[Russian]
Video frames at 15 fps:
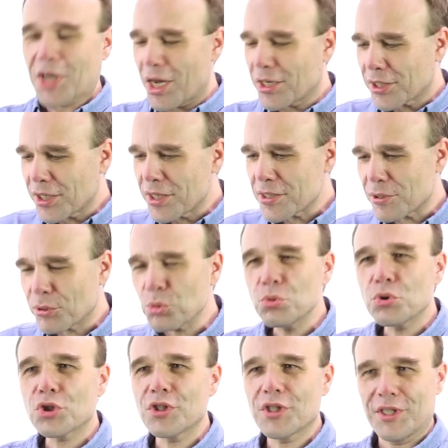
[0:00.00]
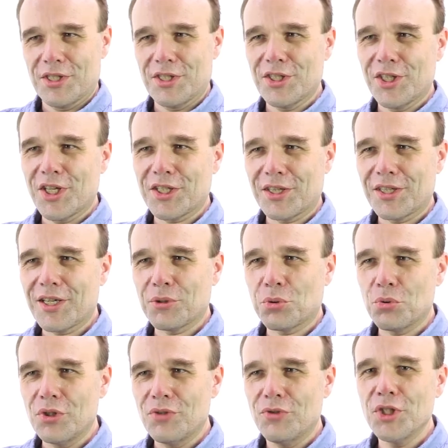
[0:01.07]
Как раз лучший кандидат на
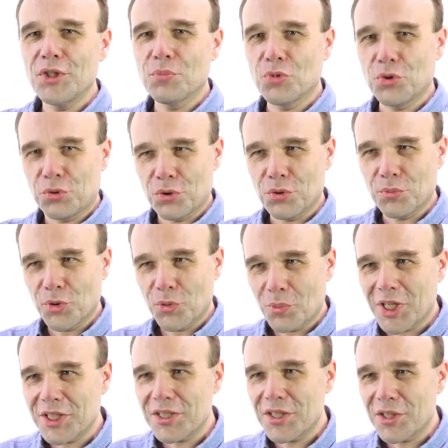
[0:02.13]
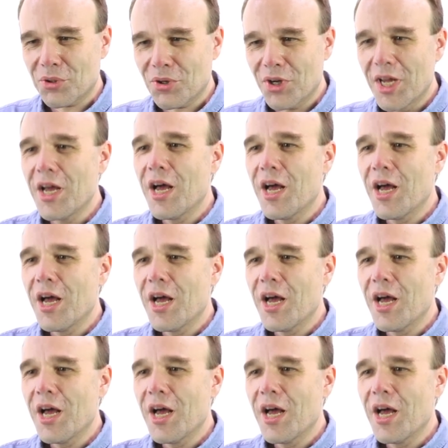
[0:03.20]
эту невидимую темную материю.